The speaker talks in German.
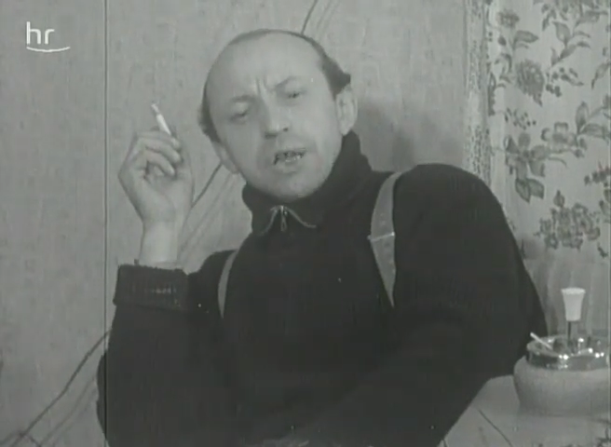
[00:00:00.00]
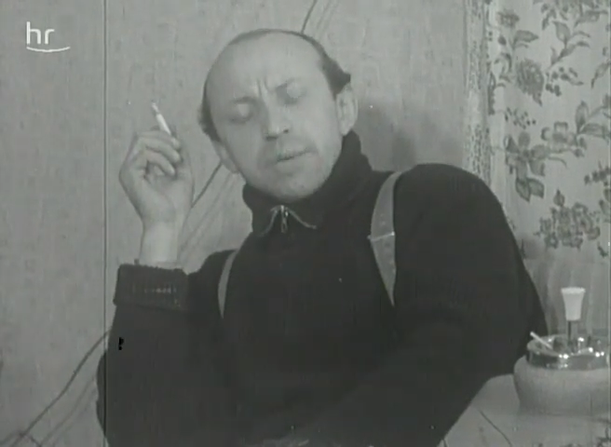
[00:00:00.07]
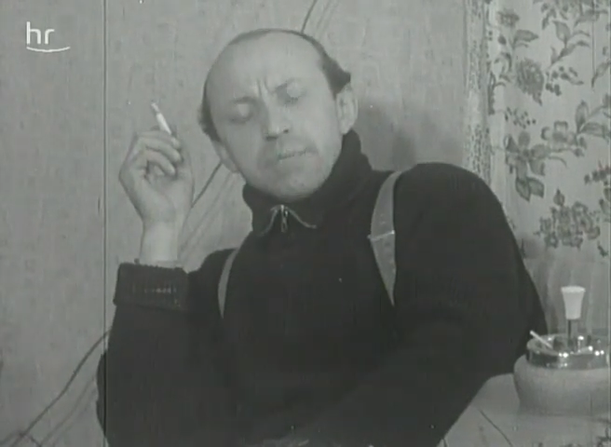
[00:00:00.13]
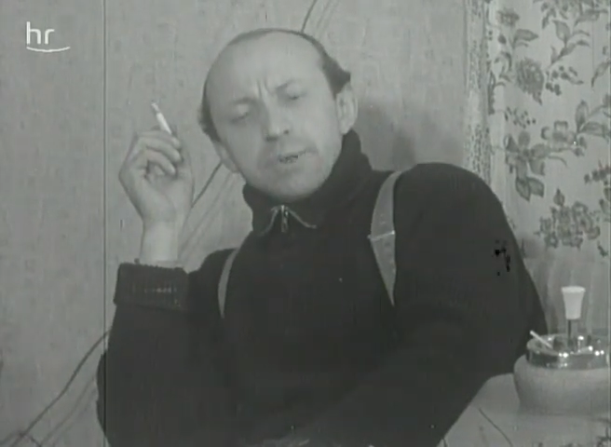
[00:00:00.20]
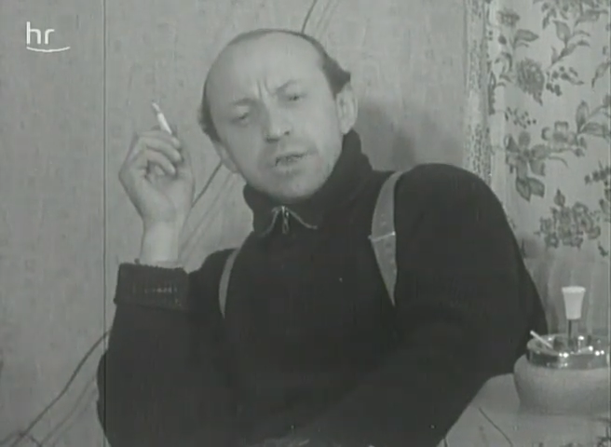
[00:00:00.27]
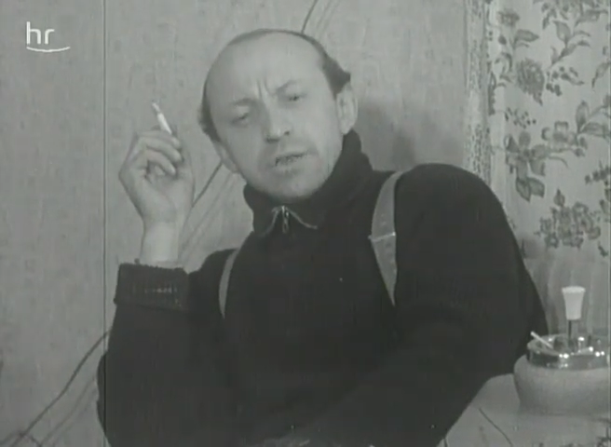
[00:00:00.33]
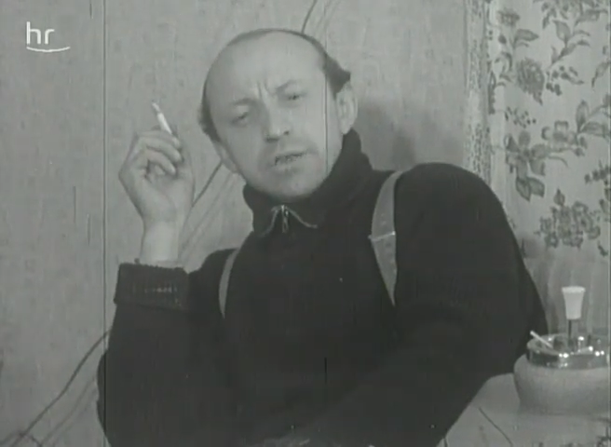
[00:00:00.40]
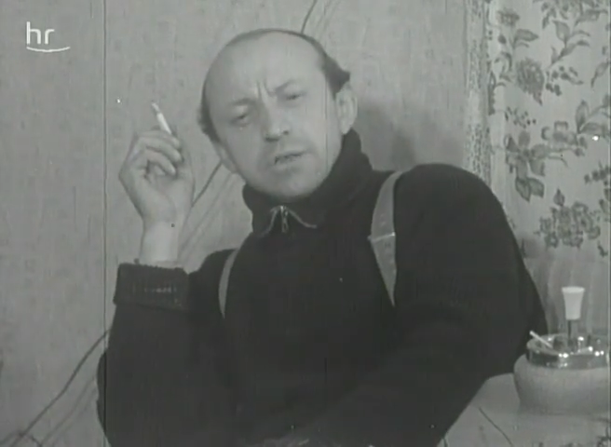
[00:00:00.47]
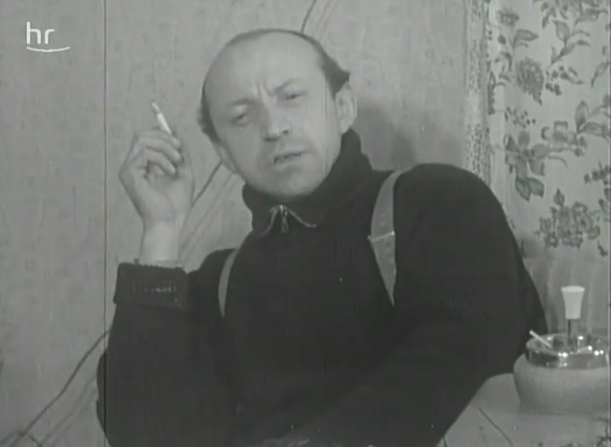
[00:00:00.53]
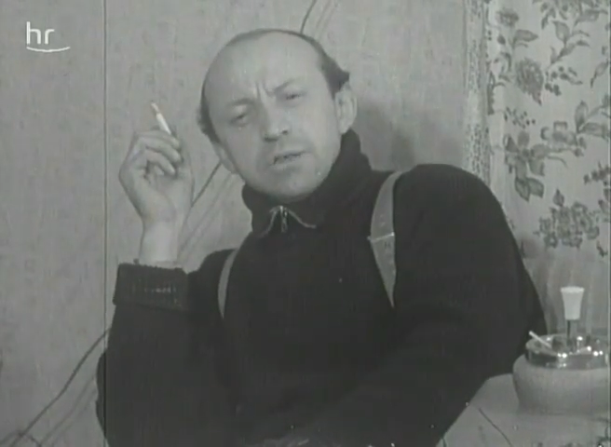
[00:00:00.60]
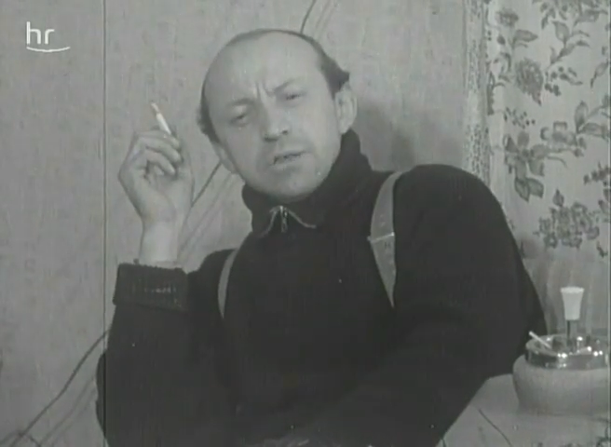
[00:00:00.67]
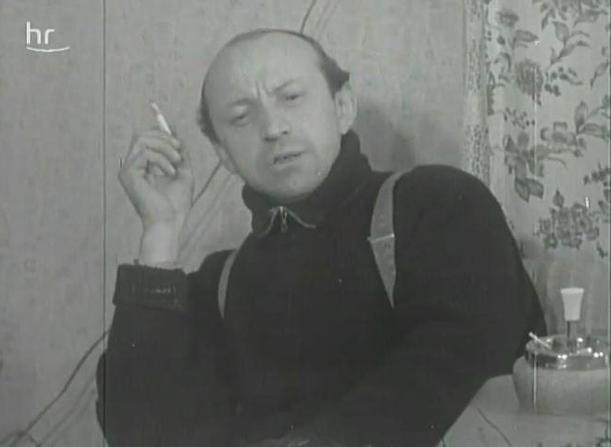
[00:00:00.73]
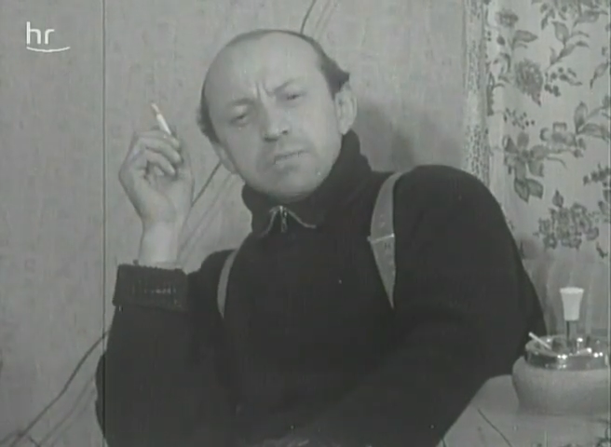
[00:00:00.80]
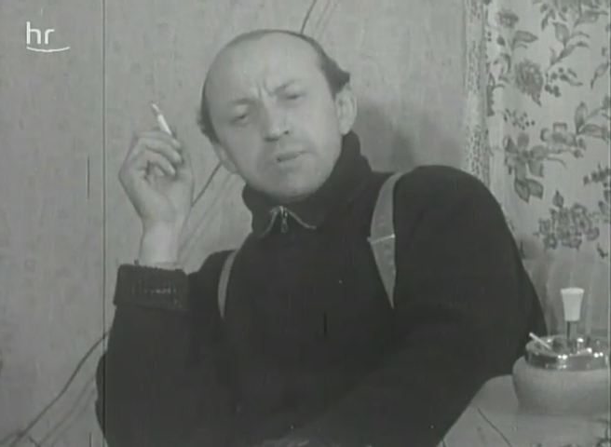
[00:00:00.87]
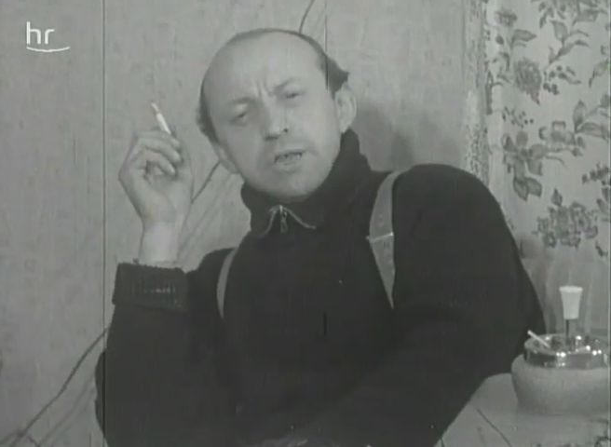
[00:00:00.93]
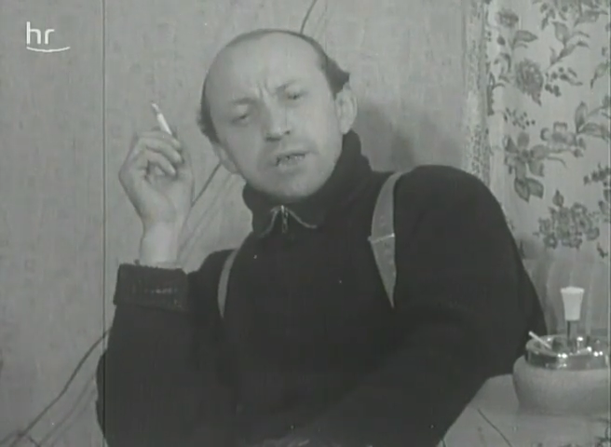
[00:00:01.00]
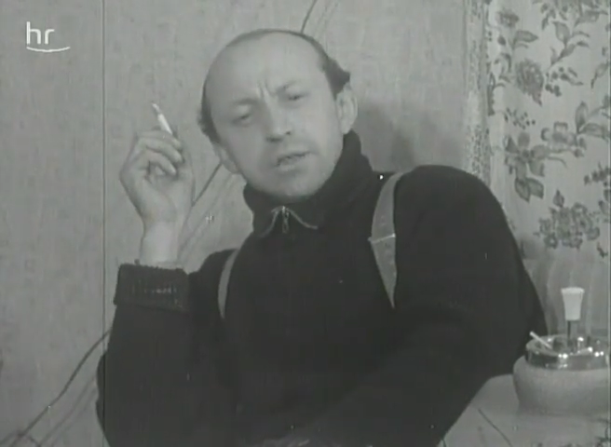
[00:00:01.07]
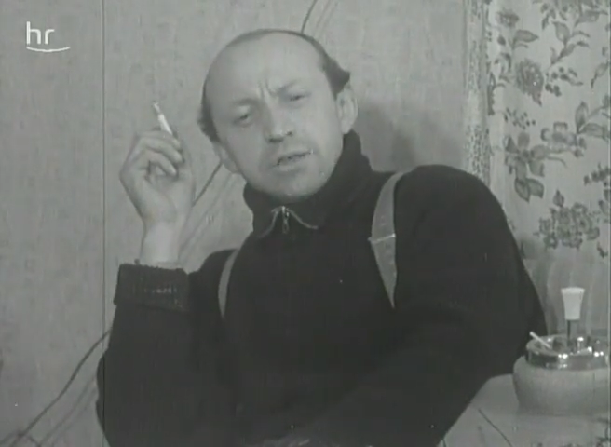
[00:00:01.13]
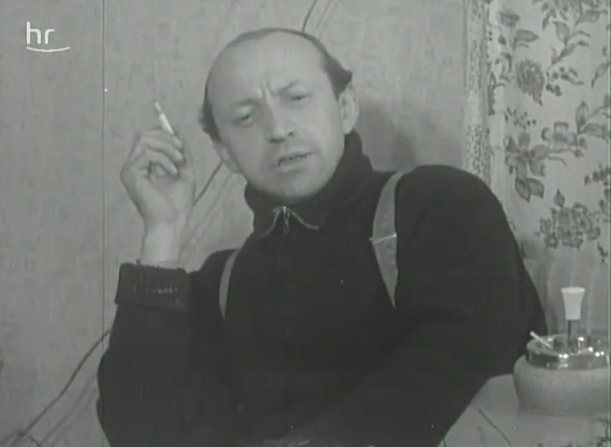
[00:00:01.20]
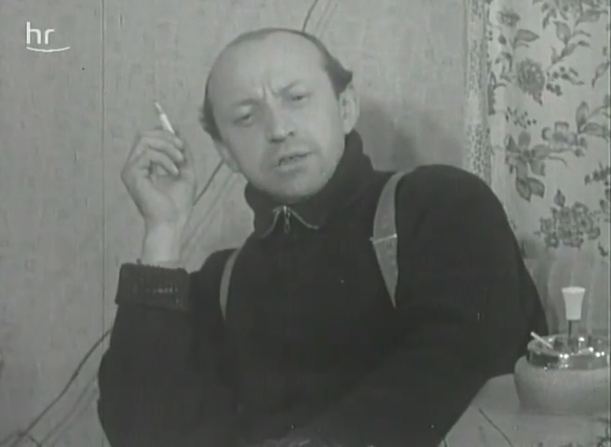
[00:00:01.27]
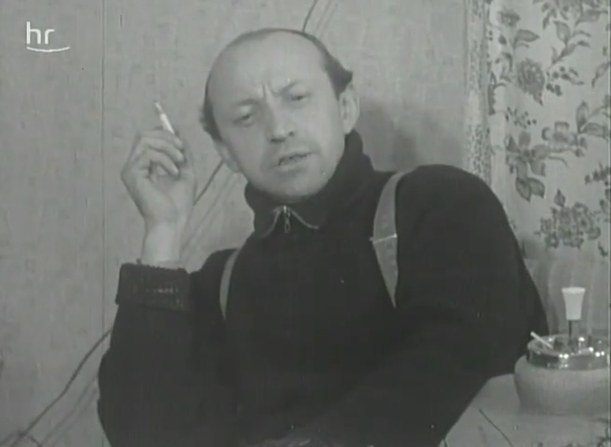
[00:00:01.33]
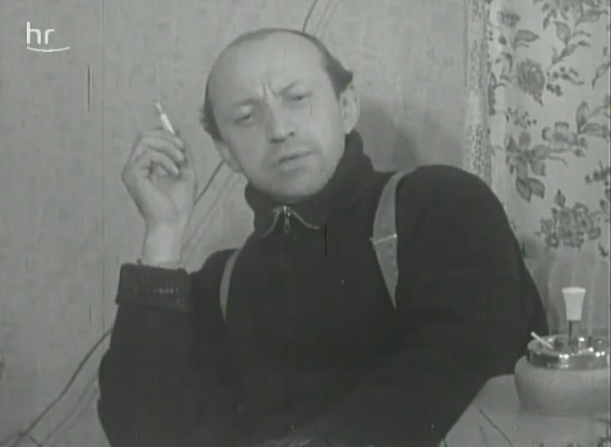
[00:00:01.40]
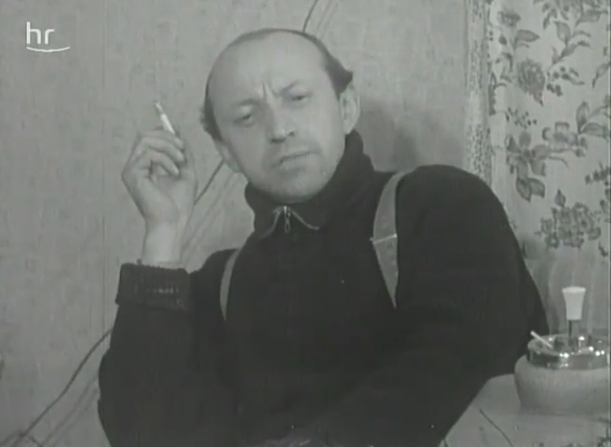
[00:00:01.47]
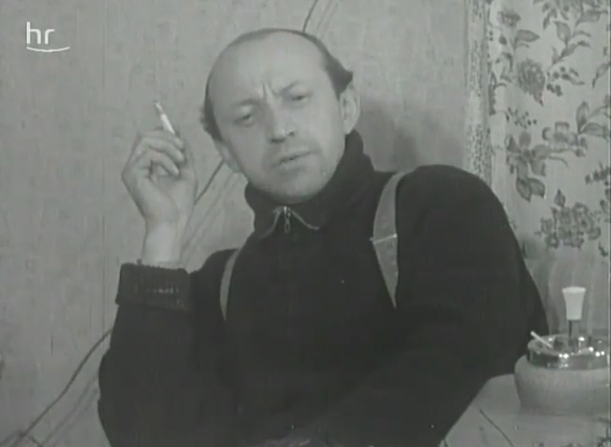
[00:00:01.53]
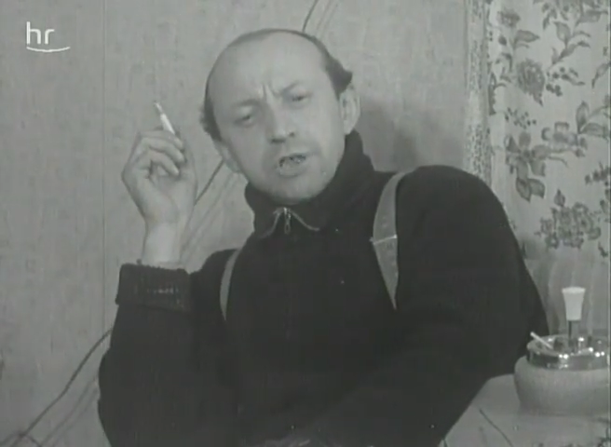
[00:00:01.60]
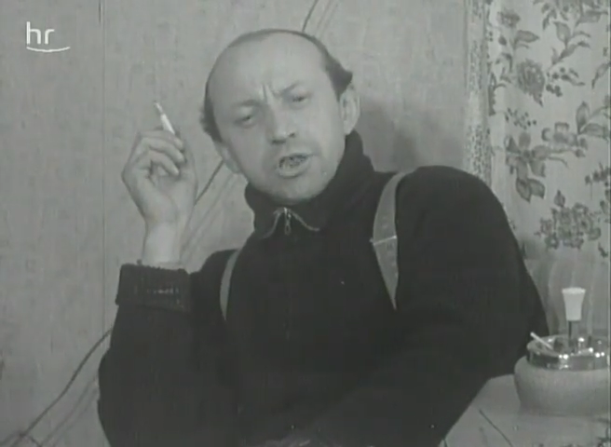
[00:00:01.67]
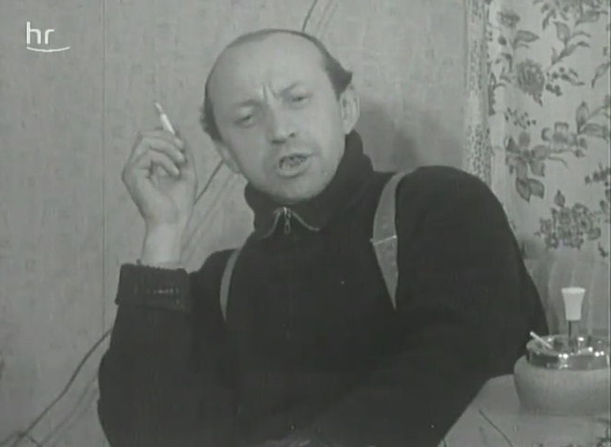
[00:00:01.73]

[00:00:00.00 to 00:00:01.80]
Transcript: damit sie, wenn sie den